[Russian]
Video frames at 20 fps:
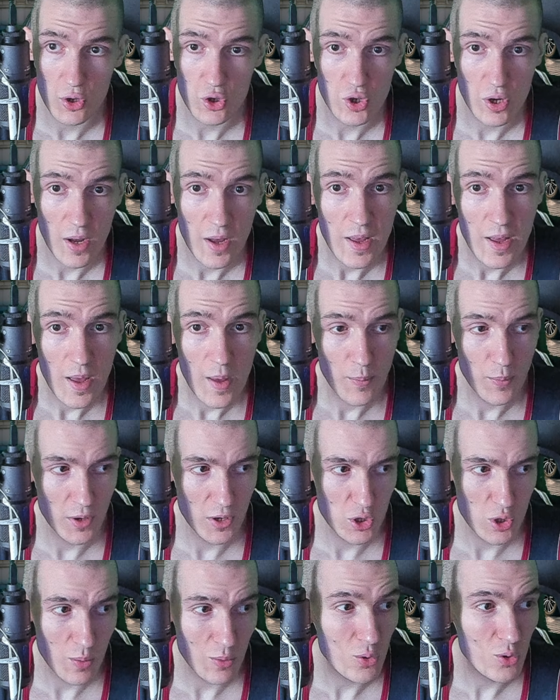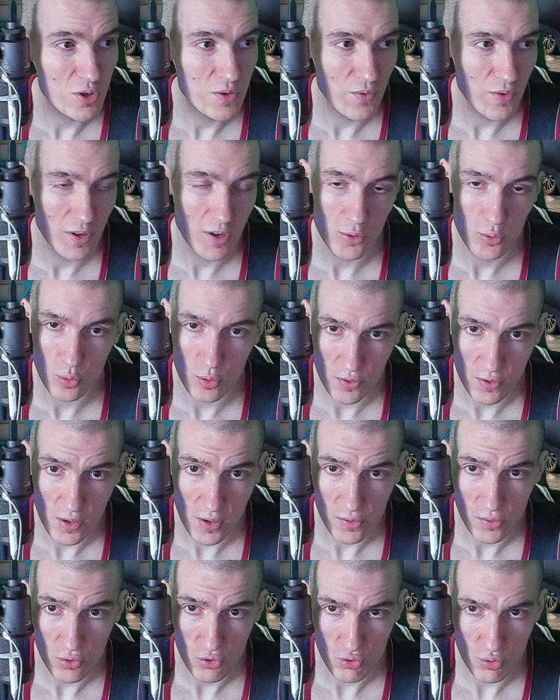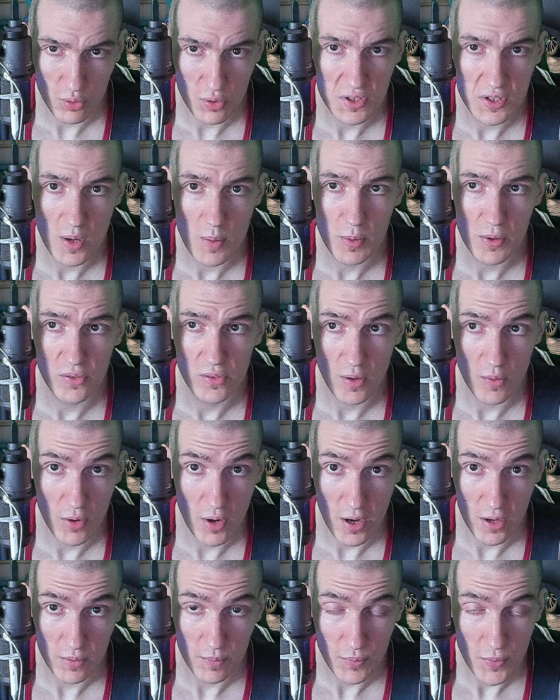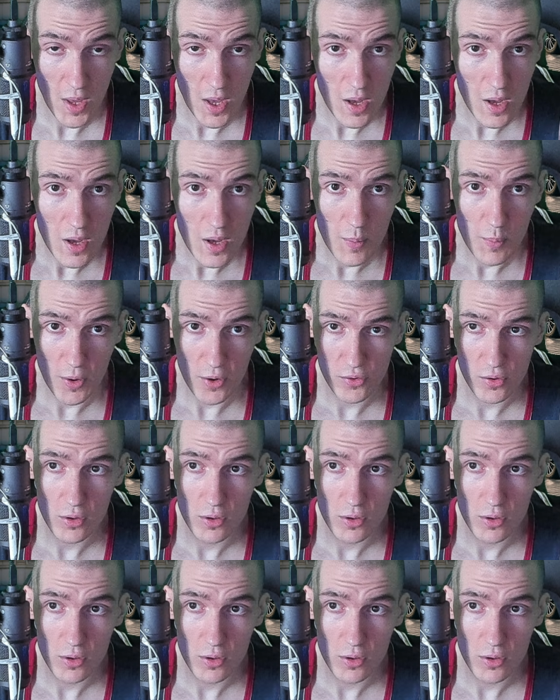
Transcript: ближе перейдем к русификатору текста, что он из себя представляет. По